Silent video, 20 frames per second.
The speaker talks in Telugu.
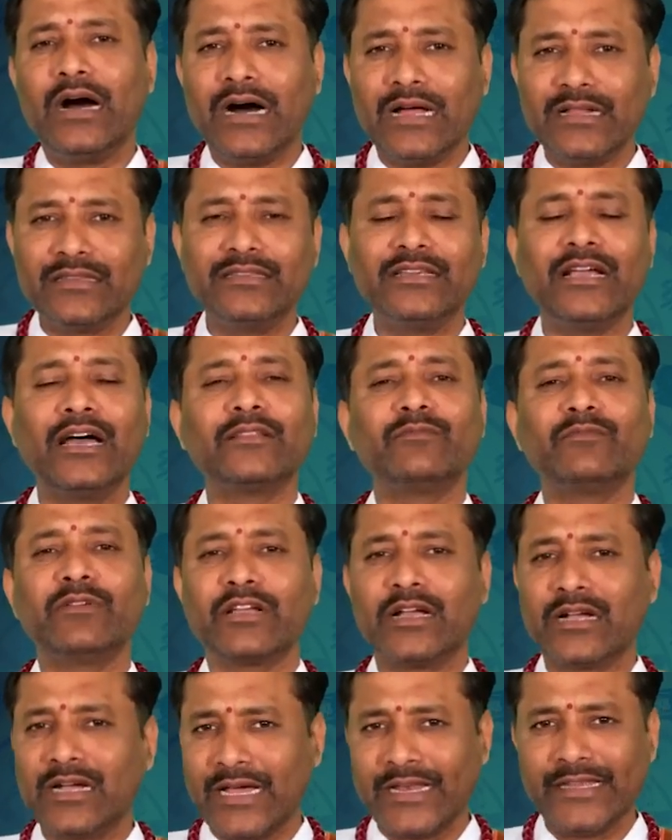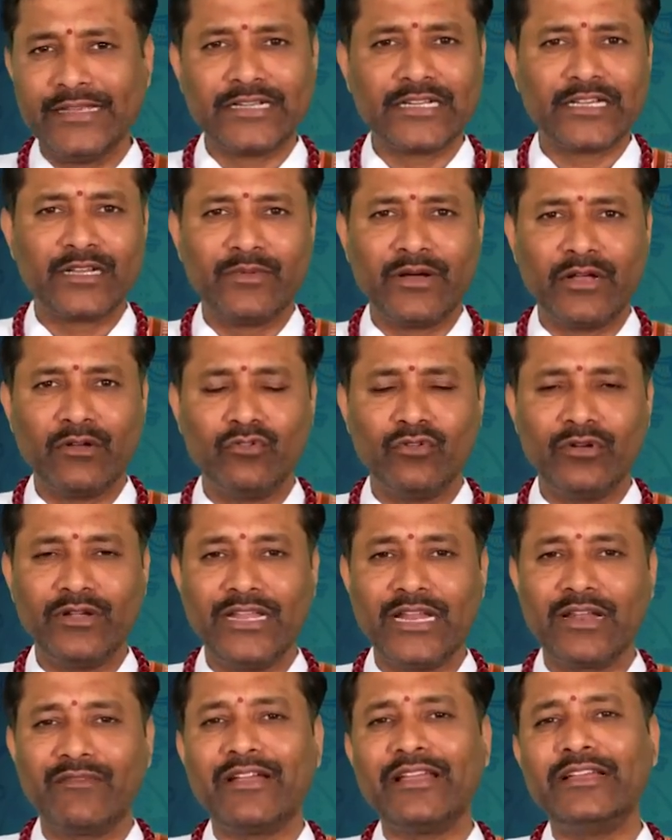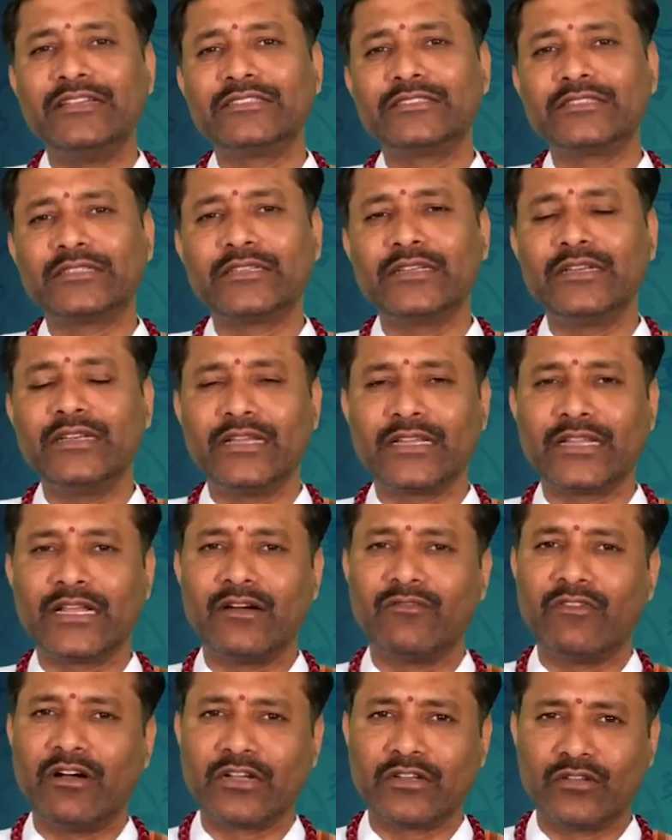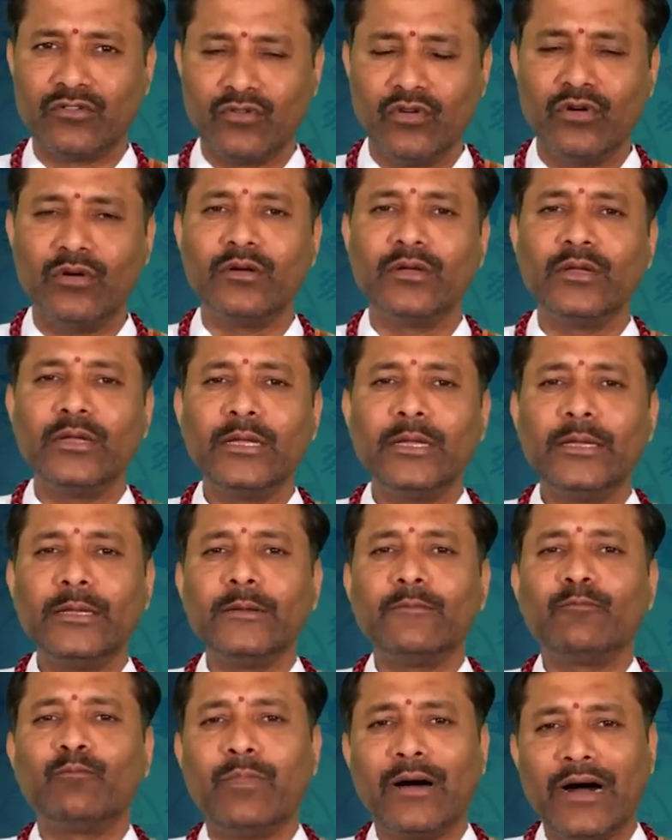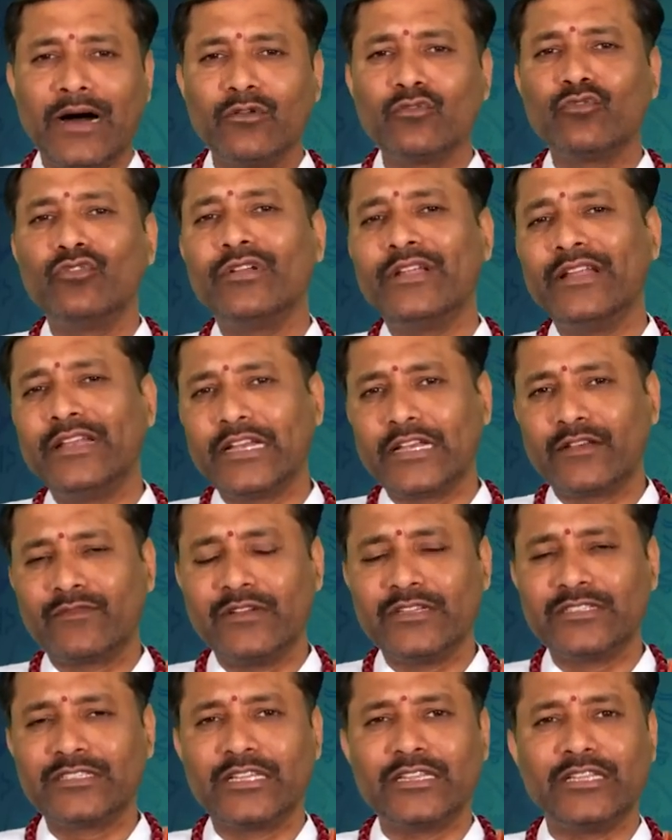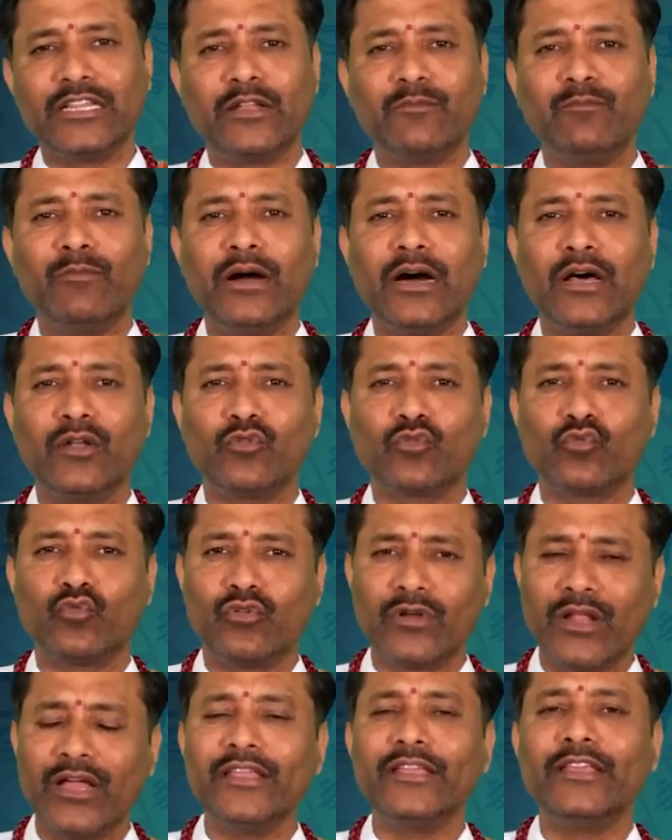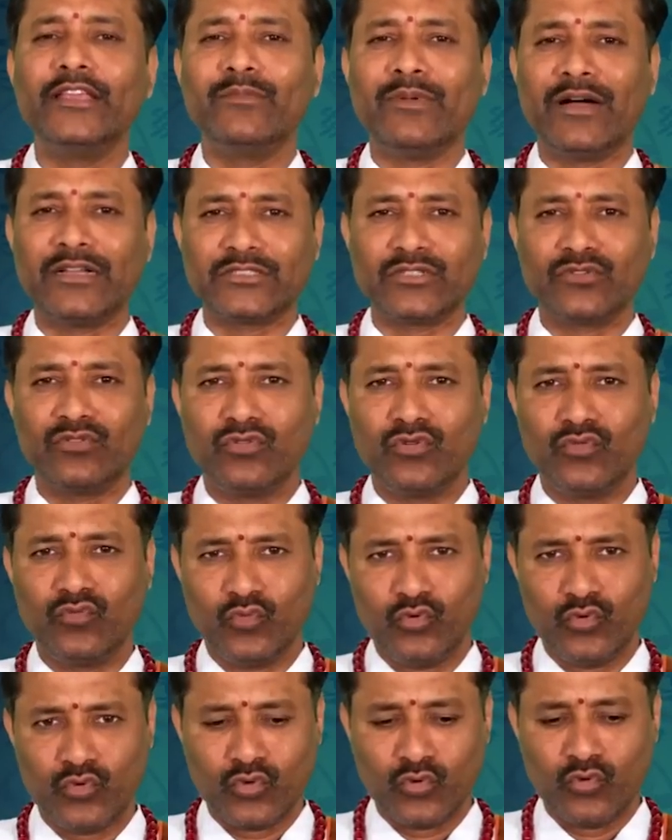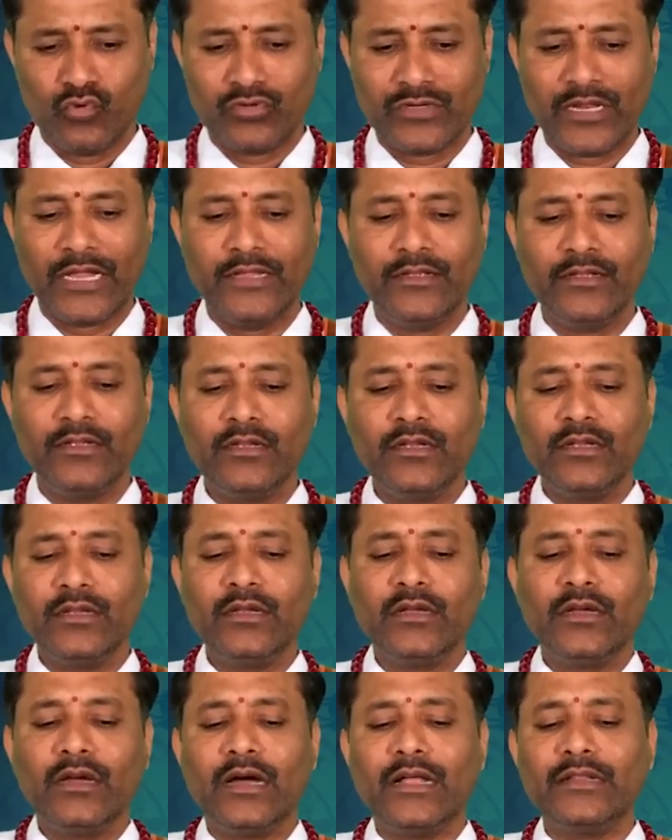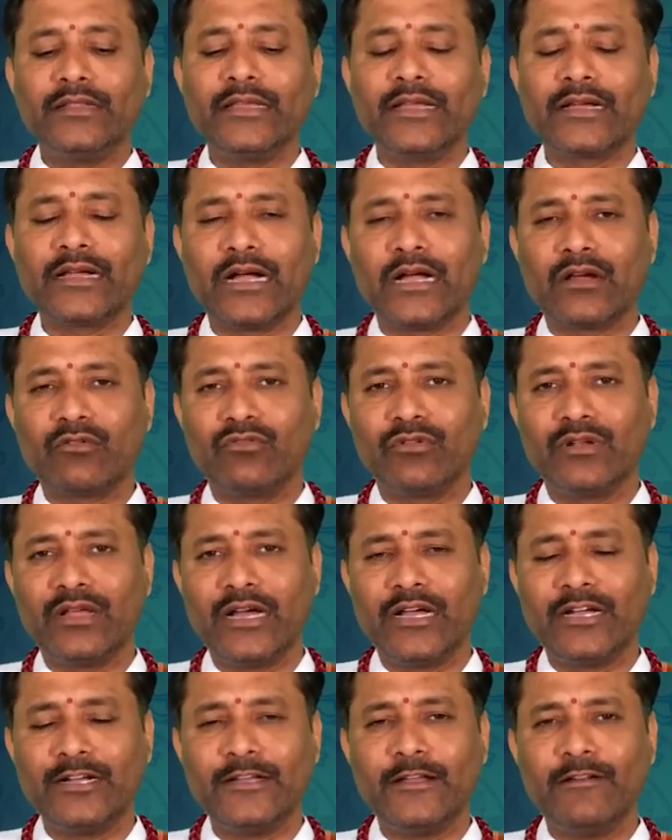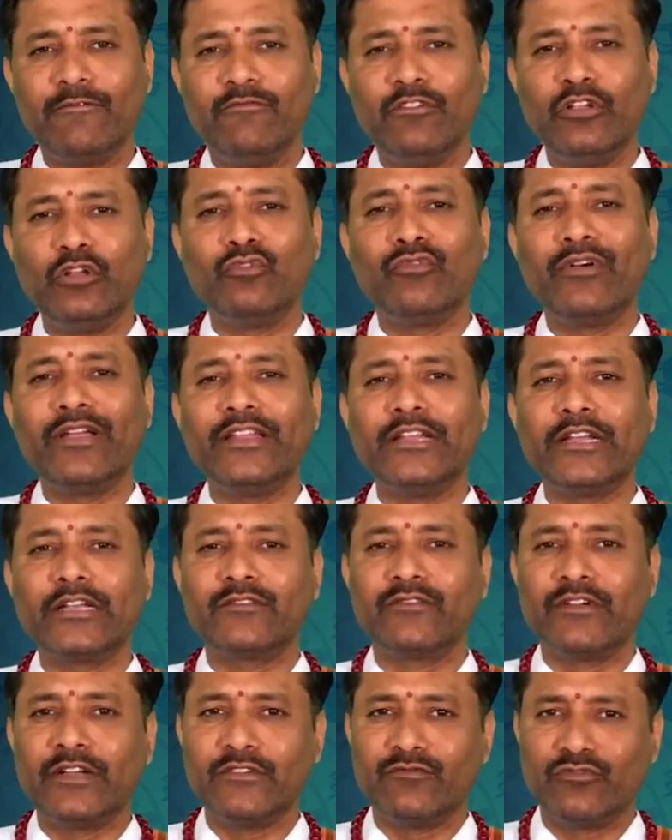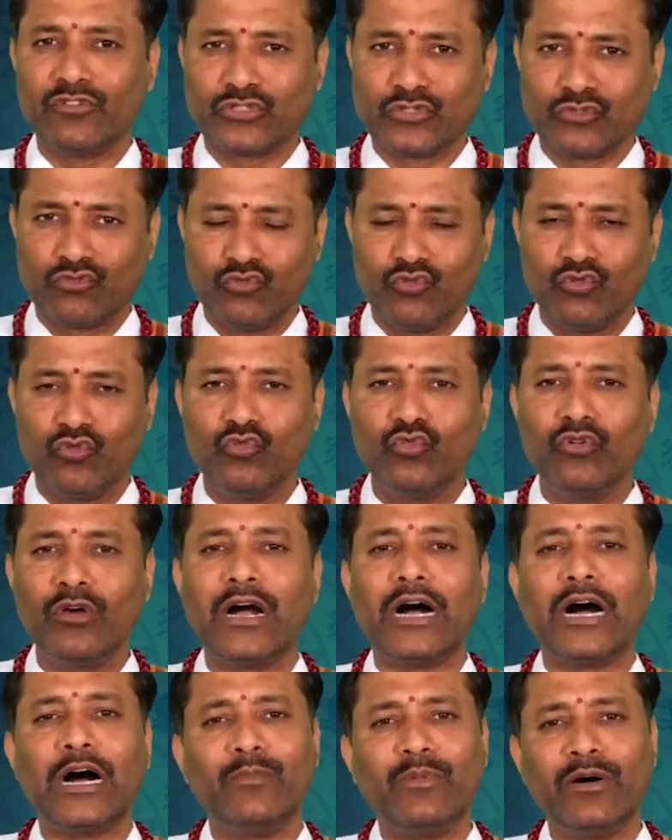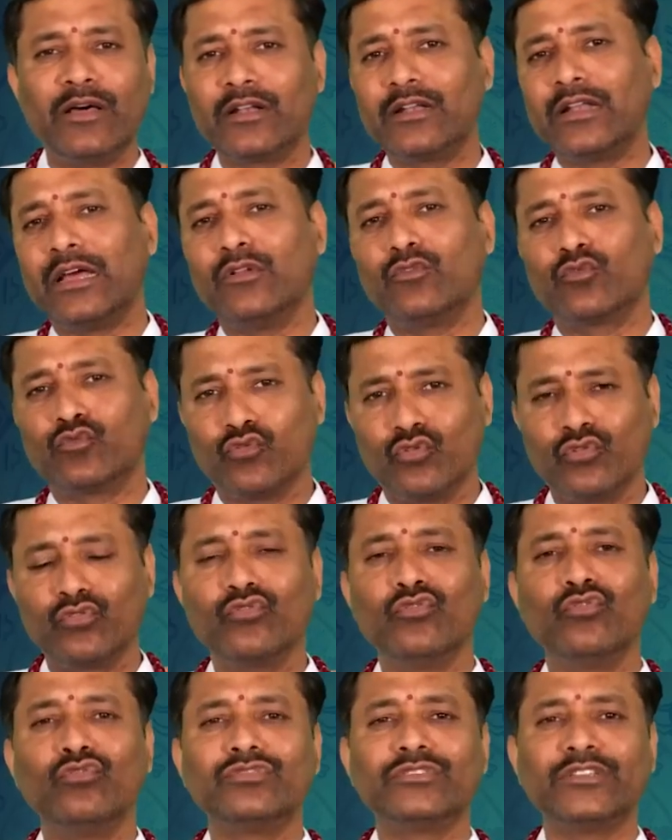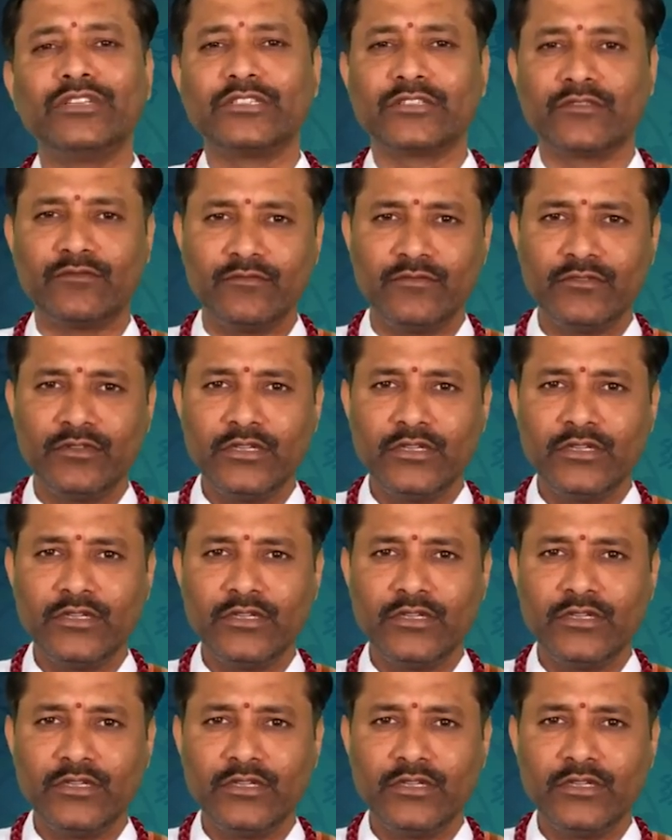ఆధ్యాత్మిక కార్యక్రమాలు నిర్వహించటం లేదా వాటిల్లో పాల్గొనేటటువంటి సందర్భాలు కూడా ఈ మాసంలో ఉంటూ ఉంటాయి అంతేకాకుండా విలువైనటువంటి వస్తువులు ఆభరణాలు కొనుగోలు చేయటం